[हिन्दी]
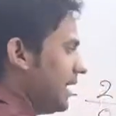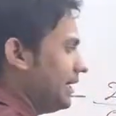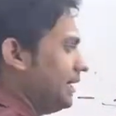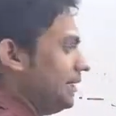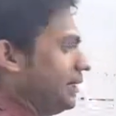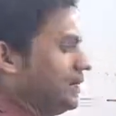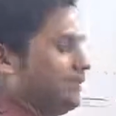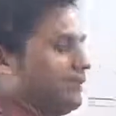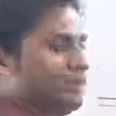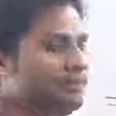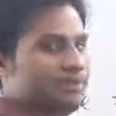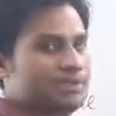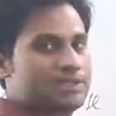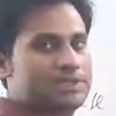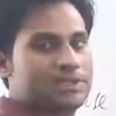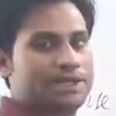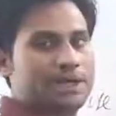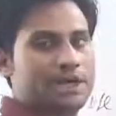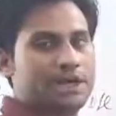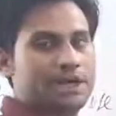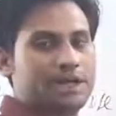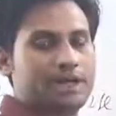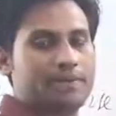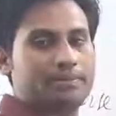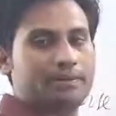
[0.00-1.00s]
एडिटिव इन्वर्स
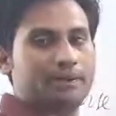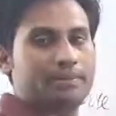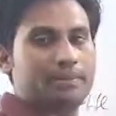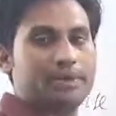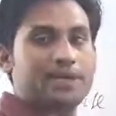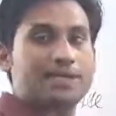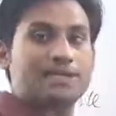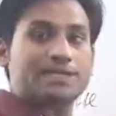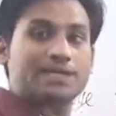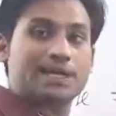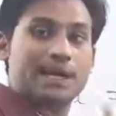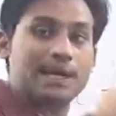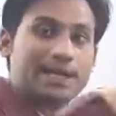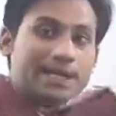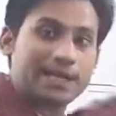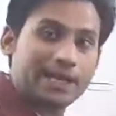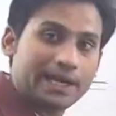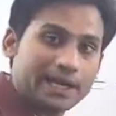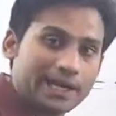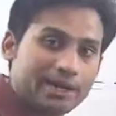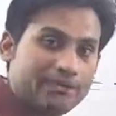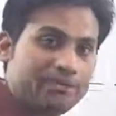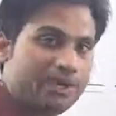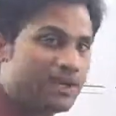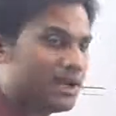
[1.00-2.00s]
निकालने का मतलब है इसका
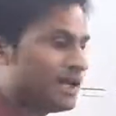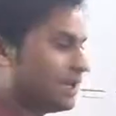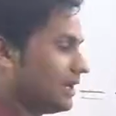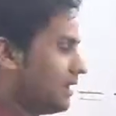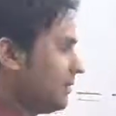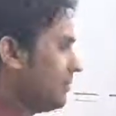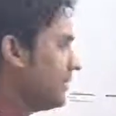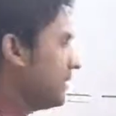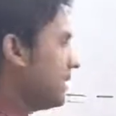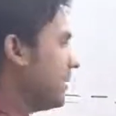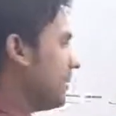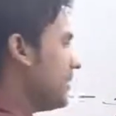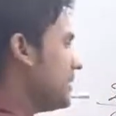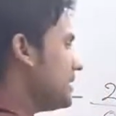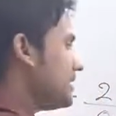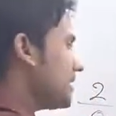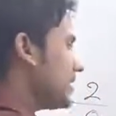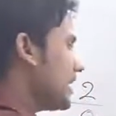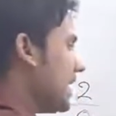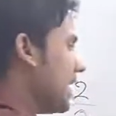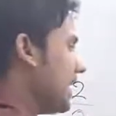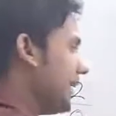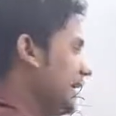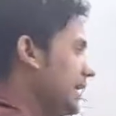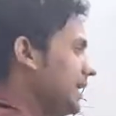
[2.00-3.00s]
नेगेटिव निकालना मतलब
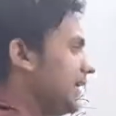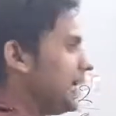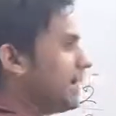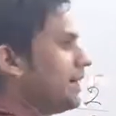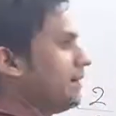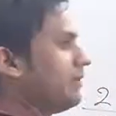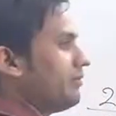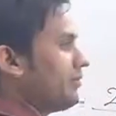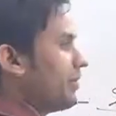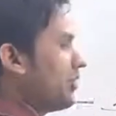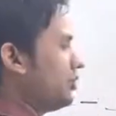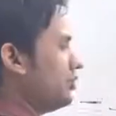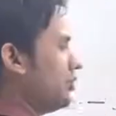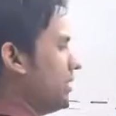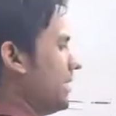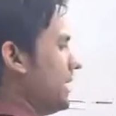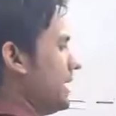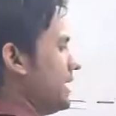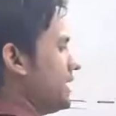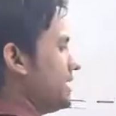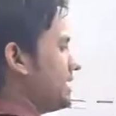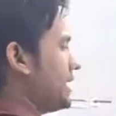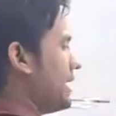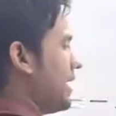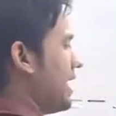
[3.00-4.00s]
इसका ही नेगेटिव कर दो यानी
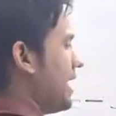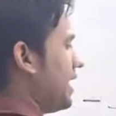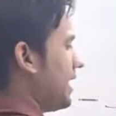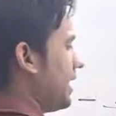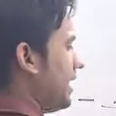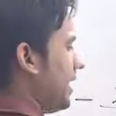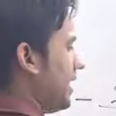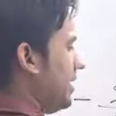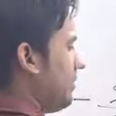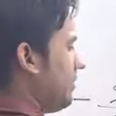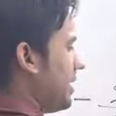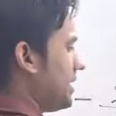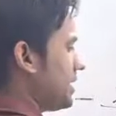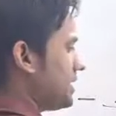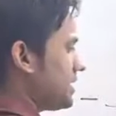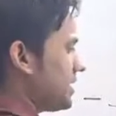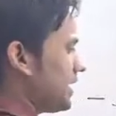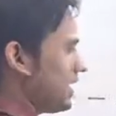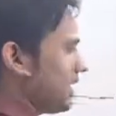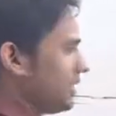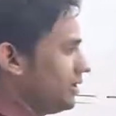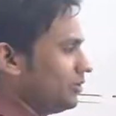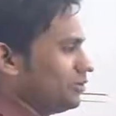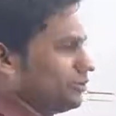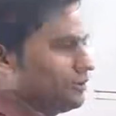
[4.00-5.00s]
कि इसके आगे ही माइनस
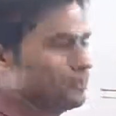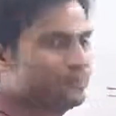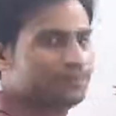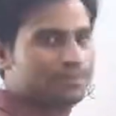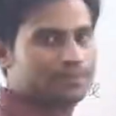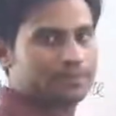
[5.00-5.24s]
लगा दो